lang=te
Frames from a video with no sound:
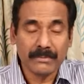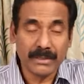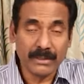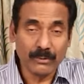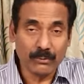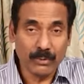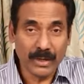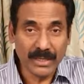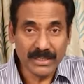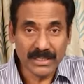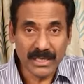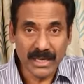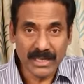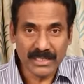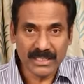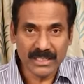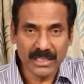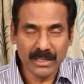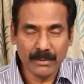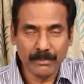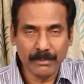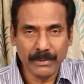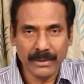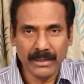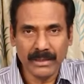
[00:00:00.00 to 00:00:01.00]
మరి
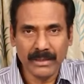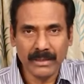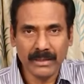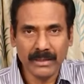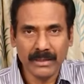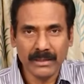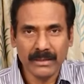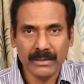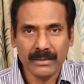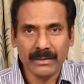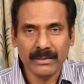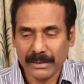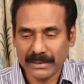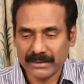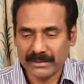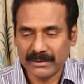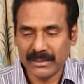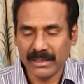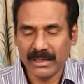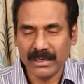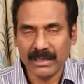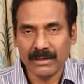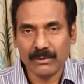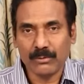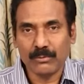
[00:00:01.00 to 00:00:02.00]
వైఎస్ఆర్సీపీ
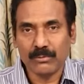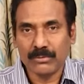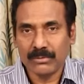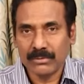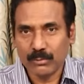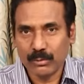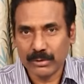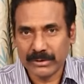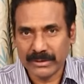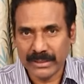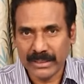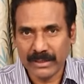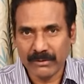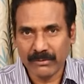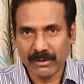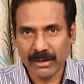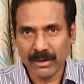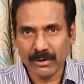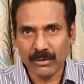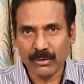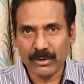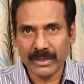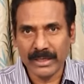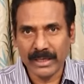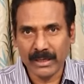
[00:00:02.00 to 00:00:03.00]
పెద్దల ఒత్తిడి
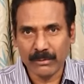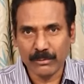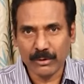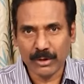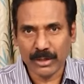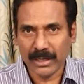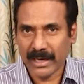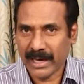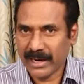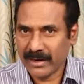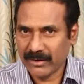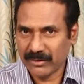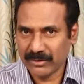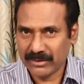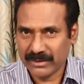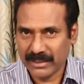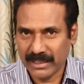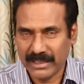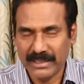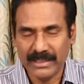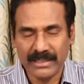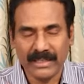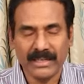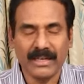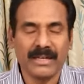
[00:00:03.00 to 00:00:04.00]
వల్ల ఏమో కారణం
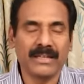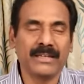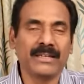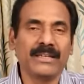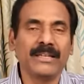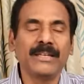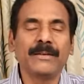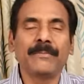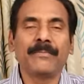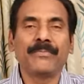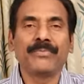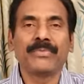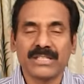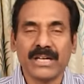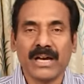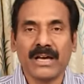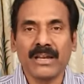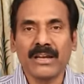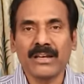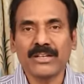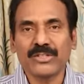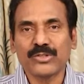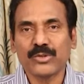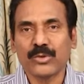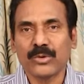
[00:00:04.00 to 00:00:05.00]
తెలియదు కానీ
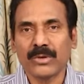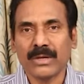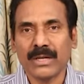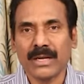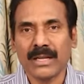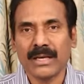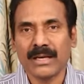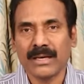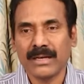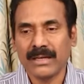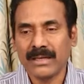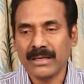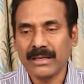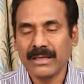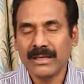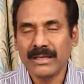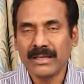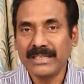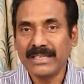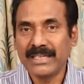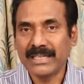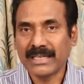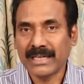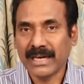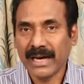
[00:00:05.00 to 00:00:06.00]
చాలా చోట్ల
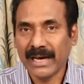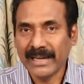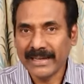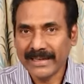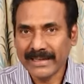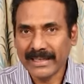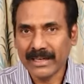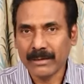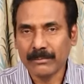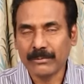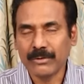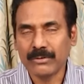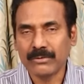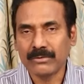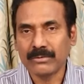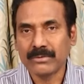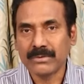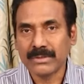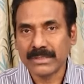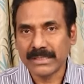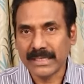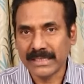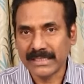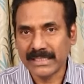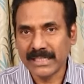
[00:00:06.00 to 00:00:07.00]
ఈ కార్యక్రమం
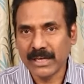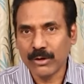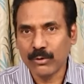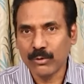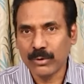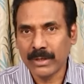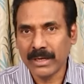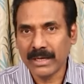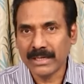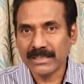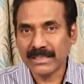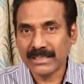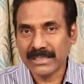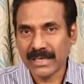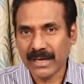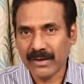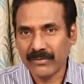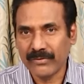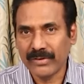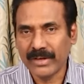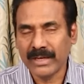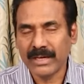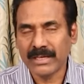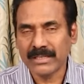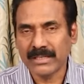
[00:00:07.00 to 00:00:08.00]
సజావుగా
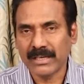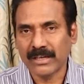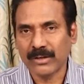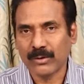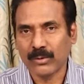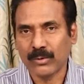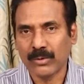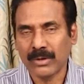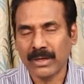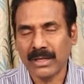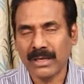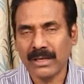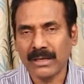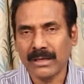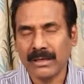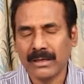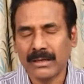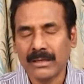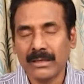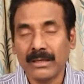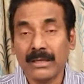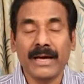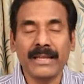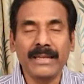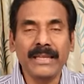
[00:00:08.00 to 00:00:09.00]
సాఫీగా జరగకుండా
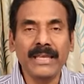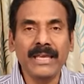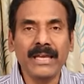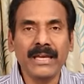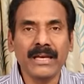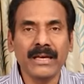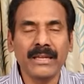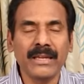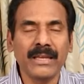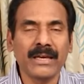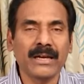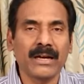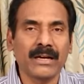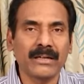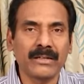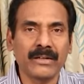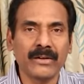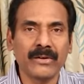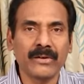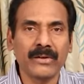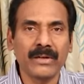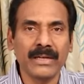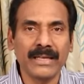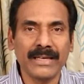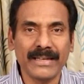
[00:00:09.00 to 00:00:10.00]
అనేక అనేక
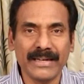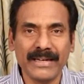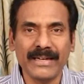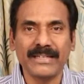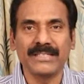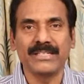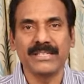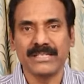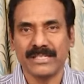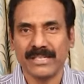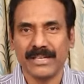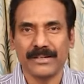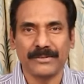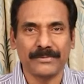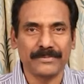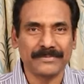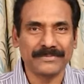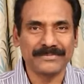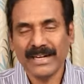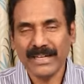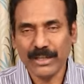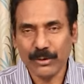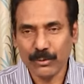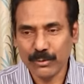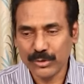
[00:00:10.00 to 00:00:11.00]
అడ్డంకుల్ని క్రియేట్ చేశారు
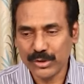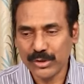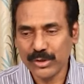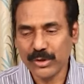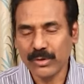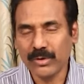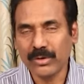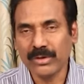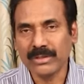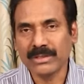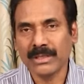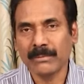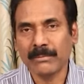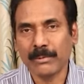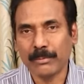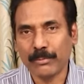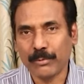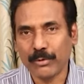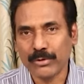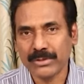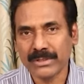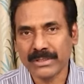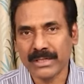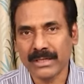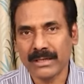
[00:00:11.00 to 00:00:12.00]
అంటే ఉద్యోగులు తమ
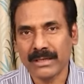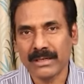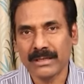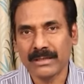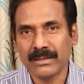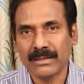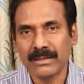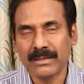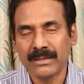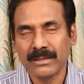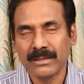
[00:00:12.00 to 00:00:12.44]
పోస్టల్